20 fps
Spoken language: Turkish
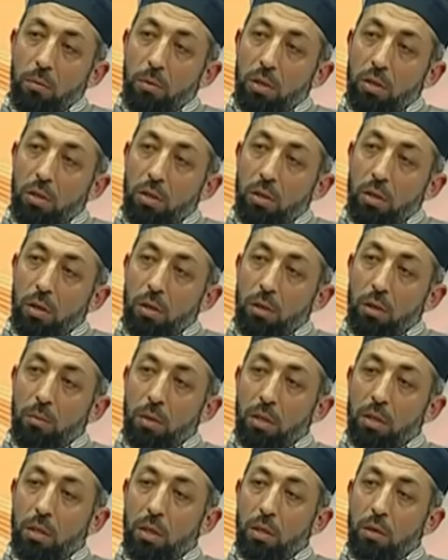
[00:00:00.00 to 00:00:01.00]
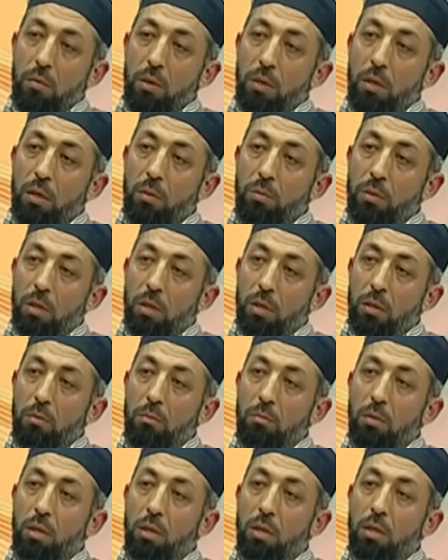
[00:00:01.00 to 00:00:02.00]
başında yemek saati var yarım saat,
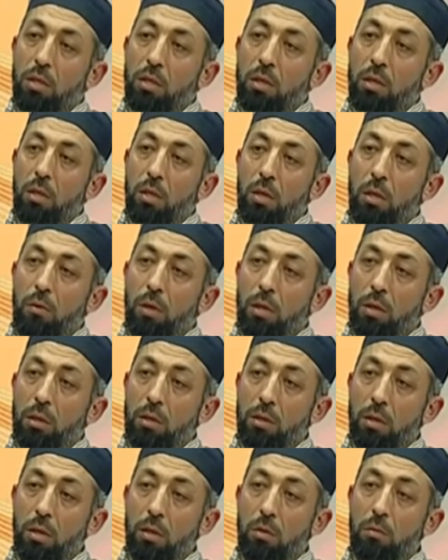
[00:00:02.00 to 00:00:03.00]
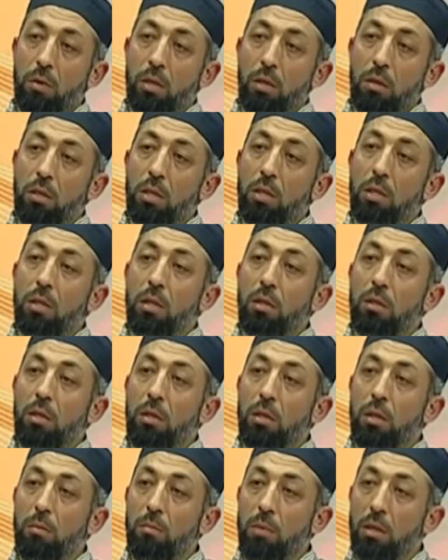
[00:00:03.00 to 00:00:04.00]
bir de gece kahvaltı saati var. Gece de
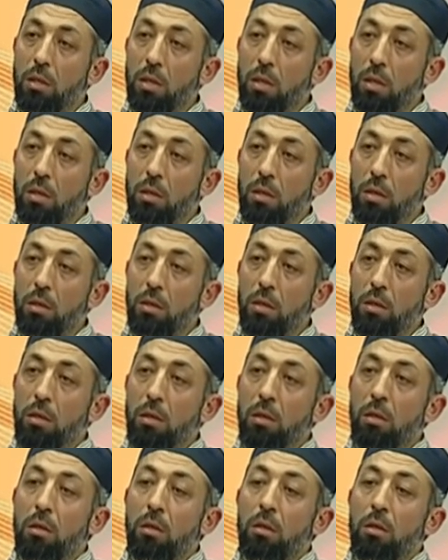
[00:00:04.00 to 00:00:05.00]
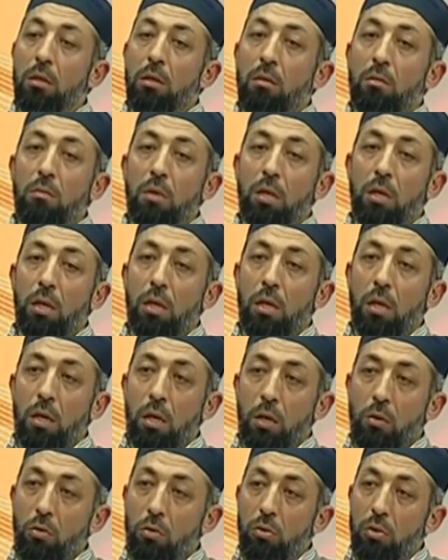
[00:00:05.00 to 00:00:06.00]
dinlenme saati veya
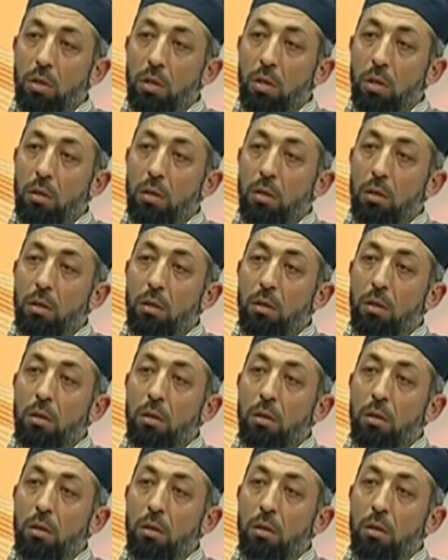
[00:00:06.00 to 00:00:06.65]
ara öğün saati,